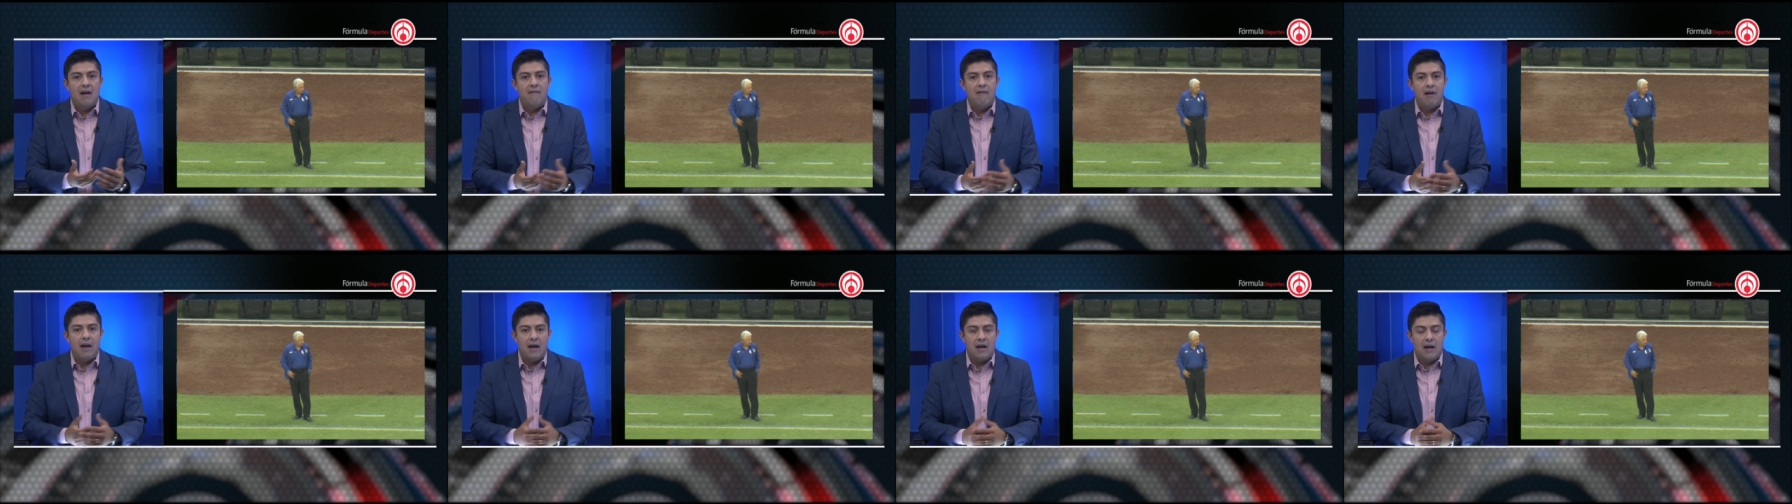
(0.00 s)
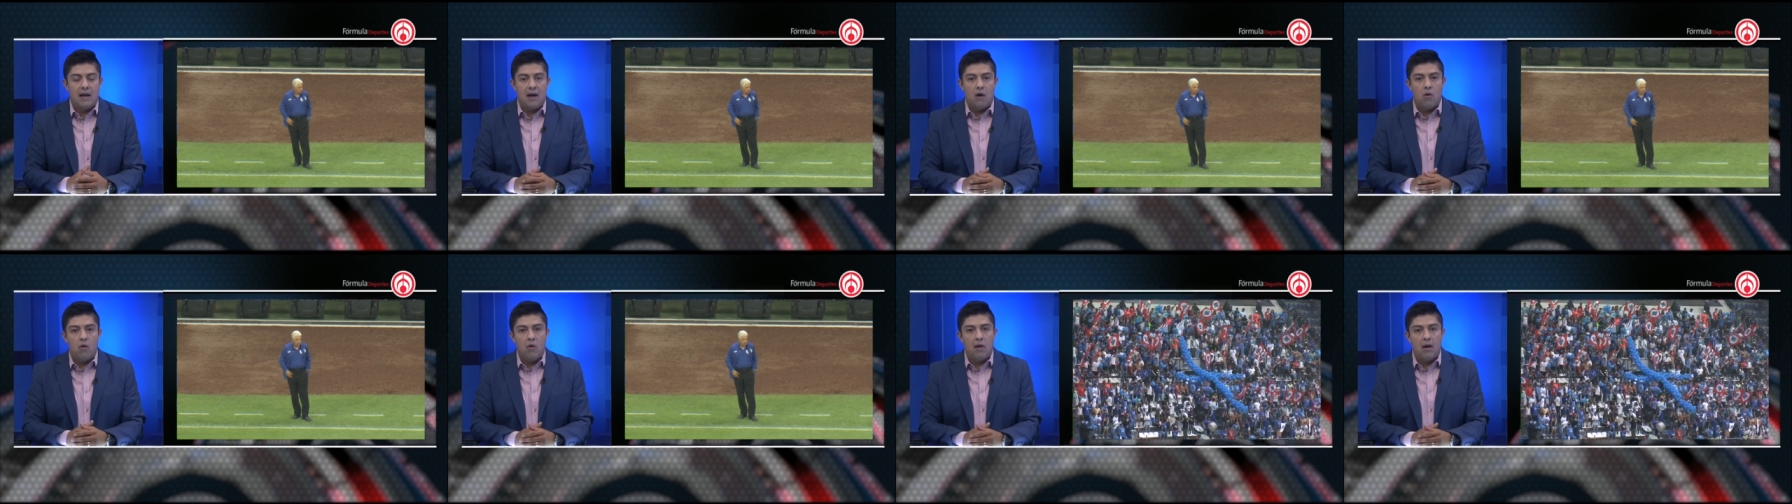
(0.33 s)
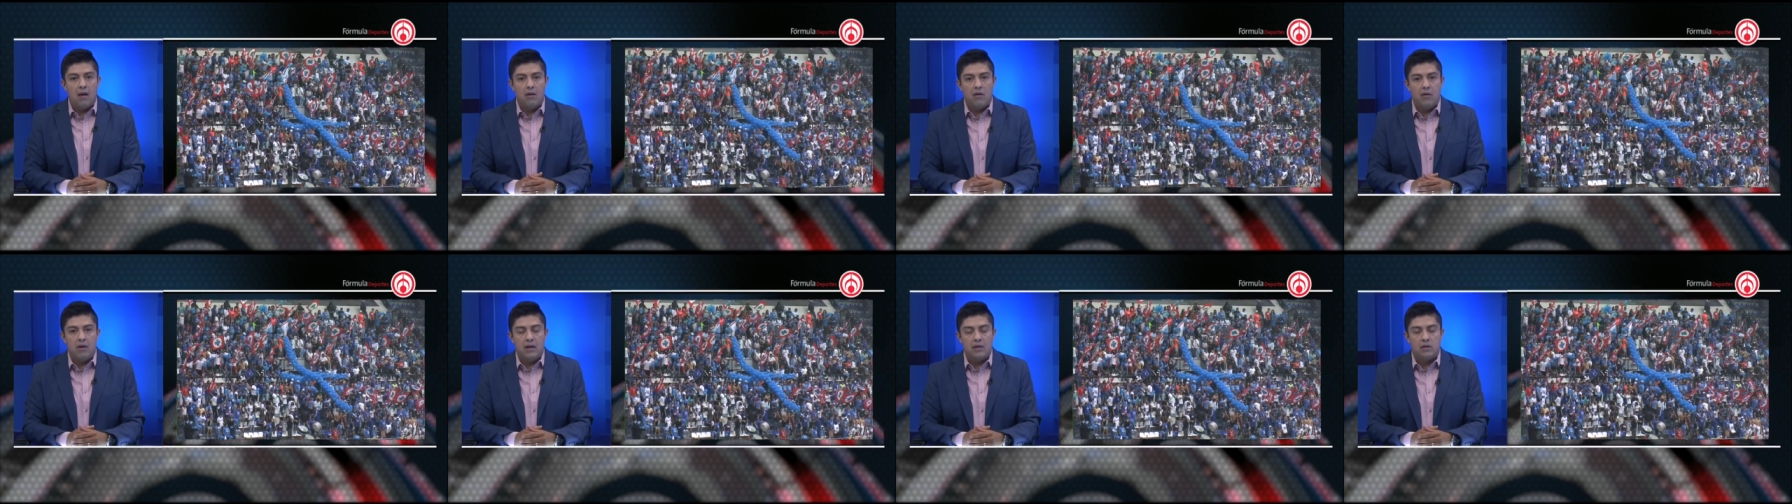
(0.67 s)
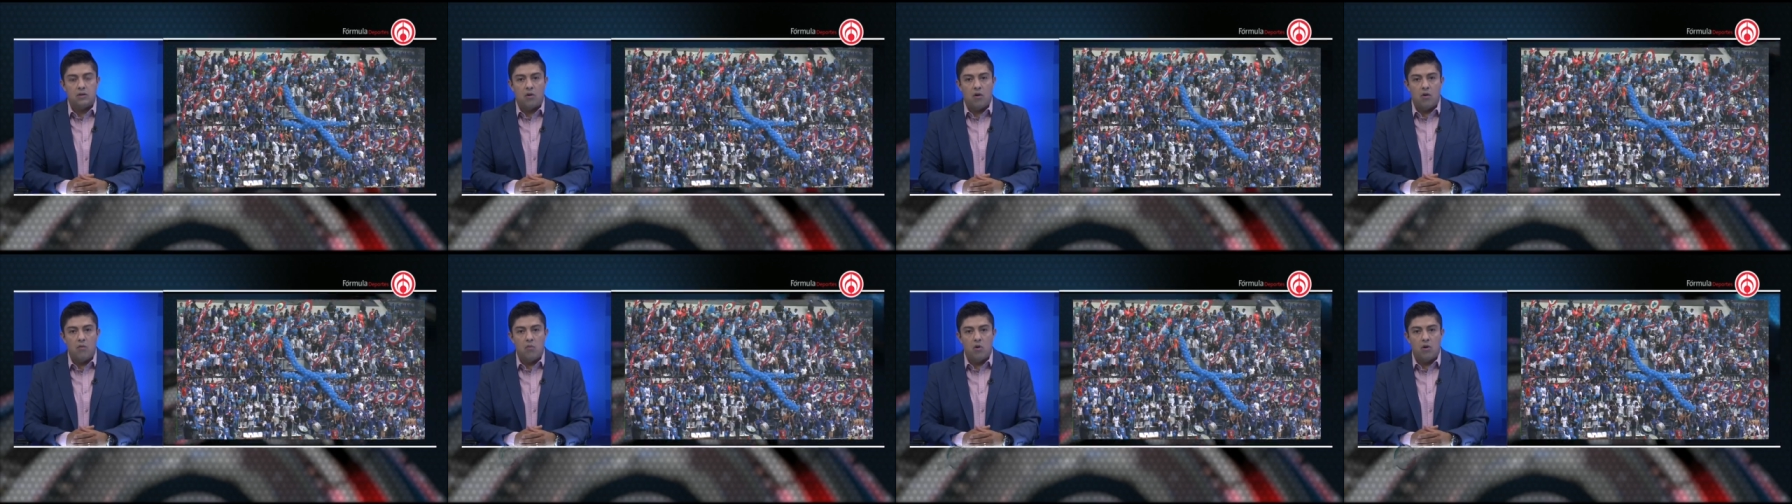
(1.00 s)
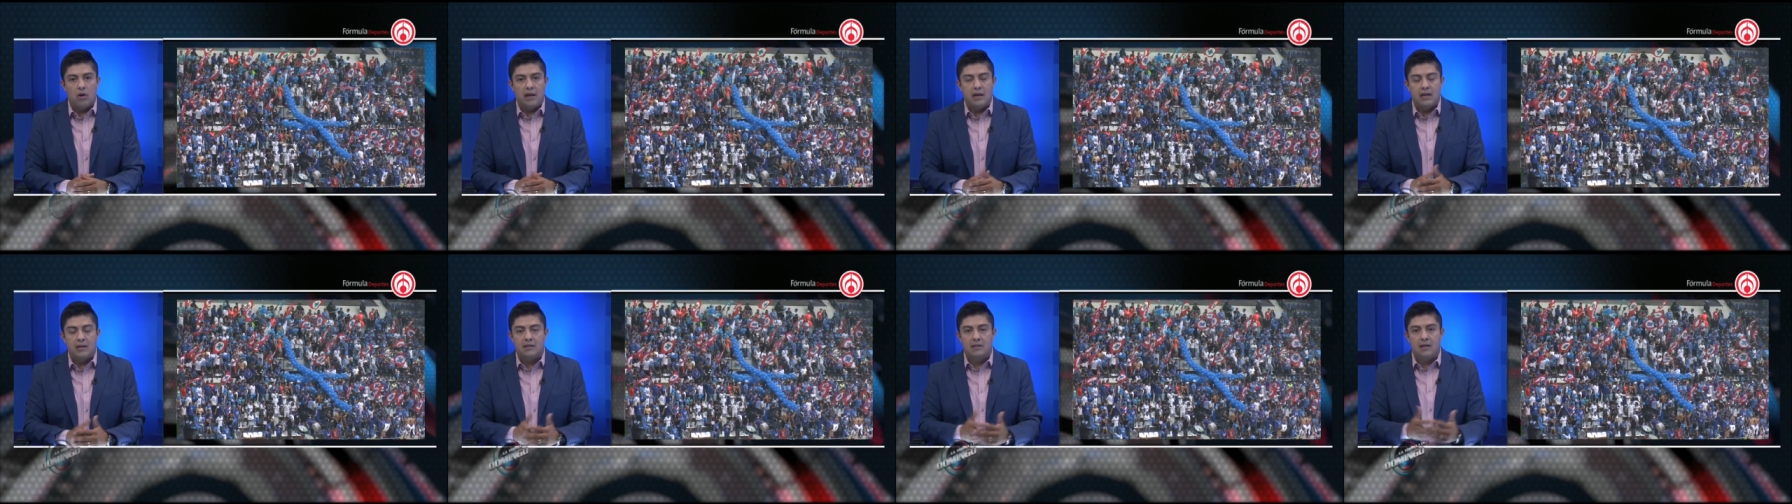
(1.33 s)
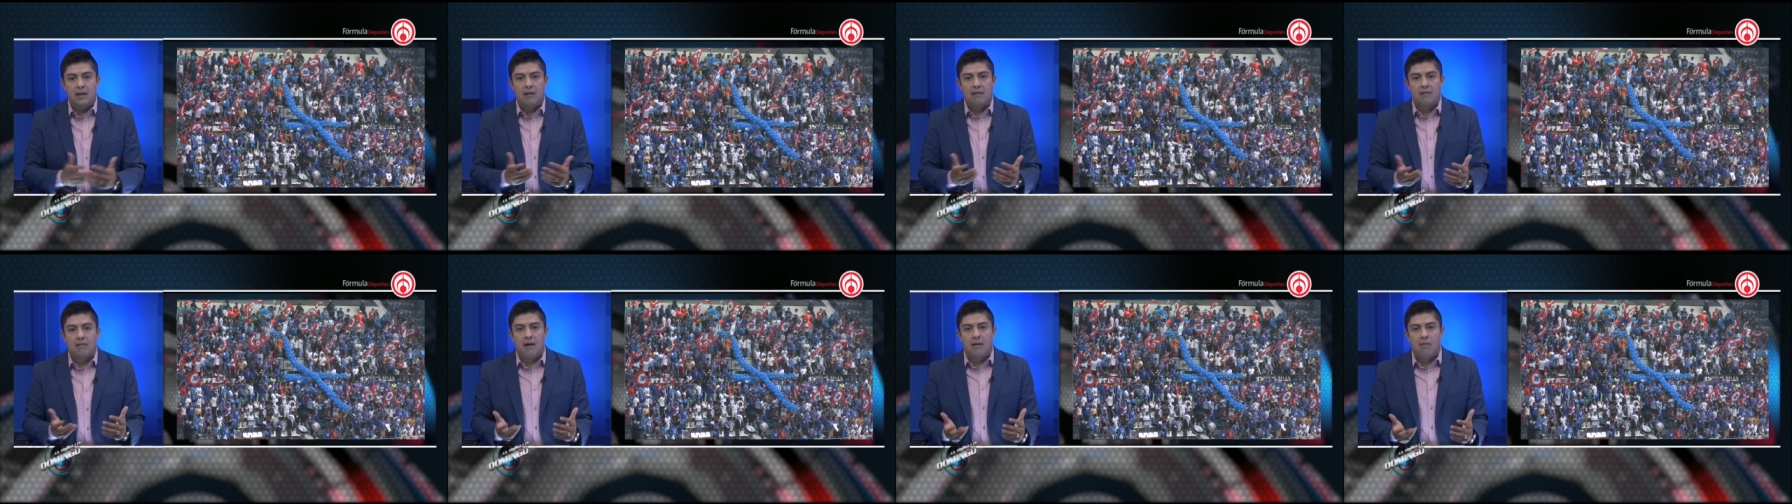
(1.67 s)
banca jugadores como
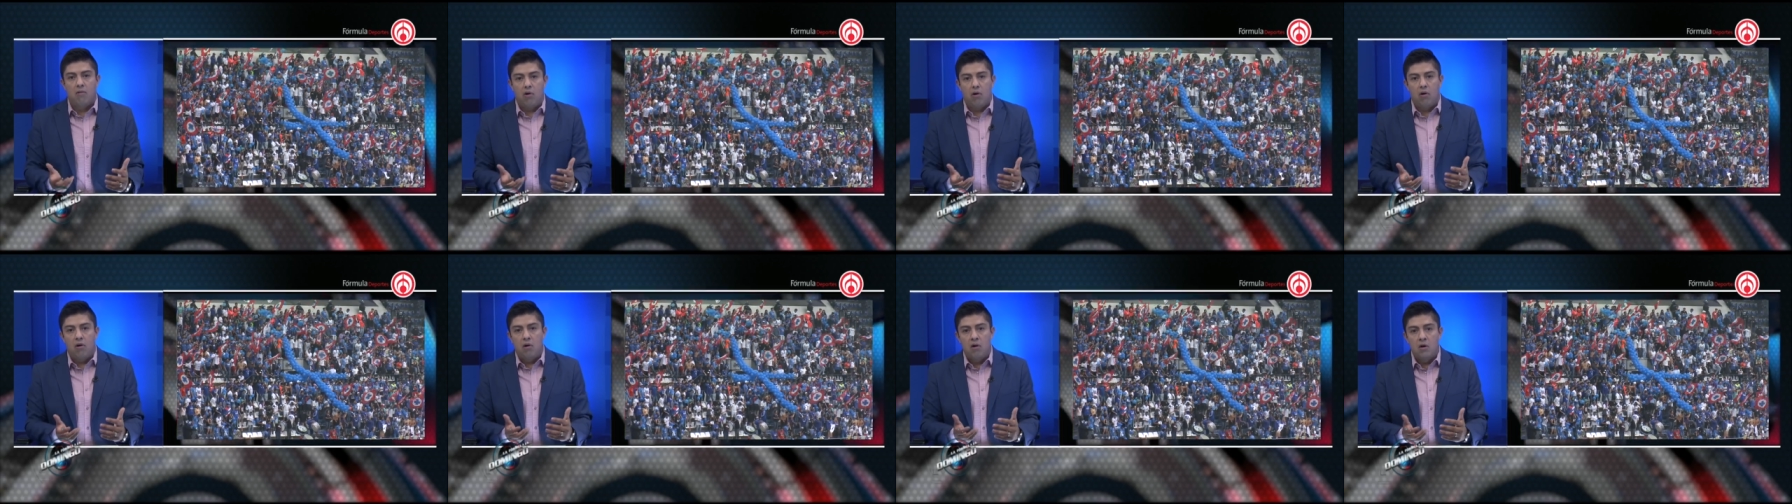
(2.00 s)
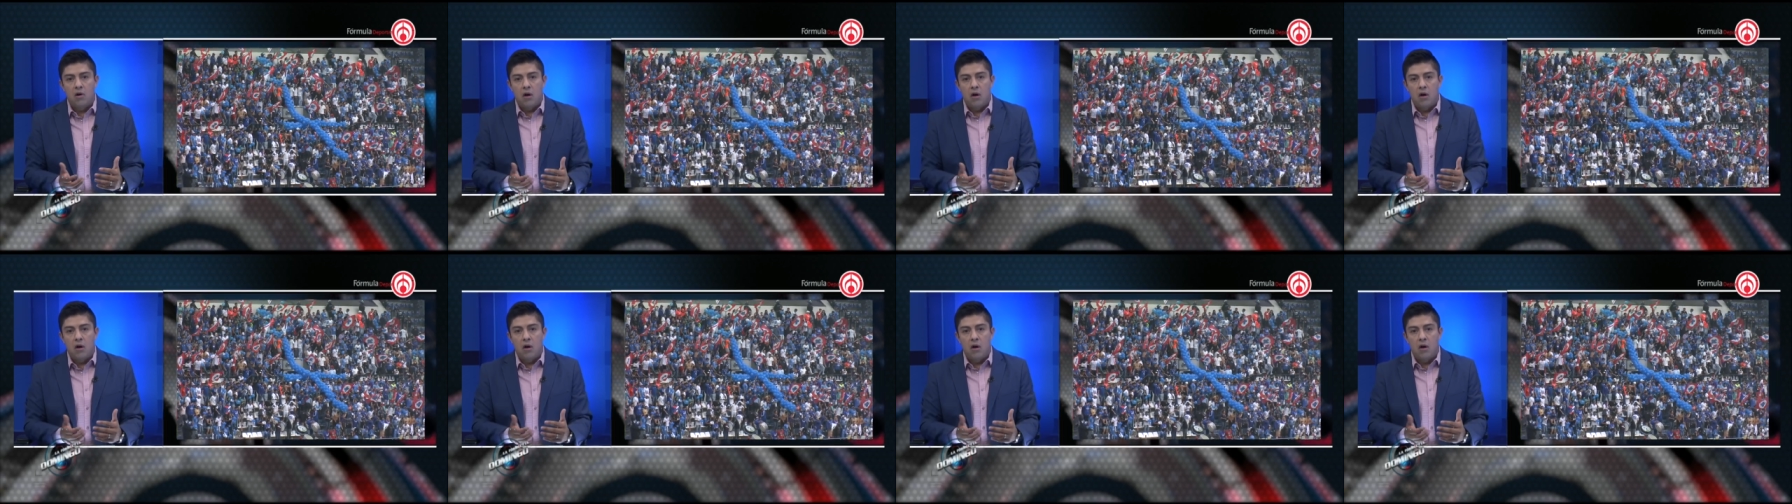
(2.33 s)
Cristian Tabó,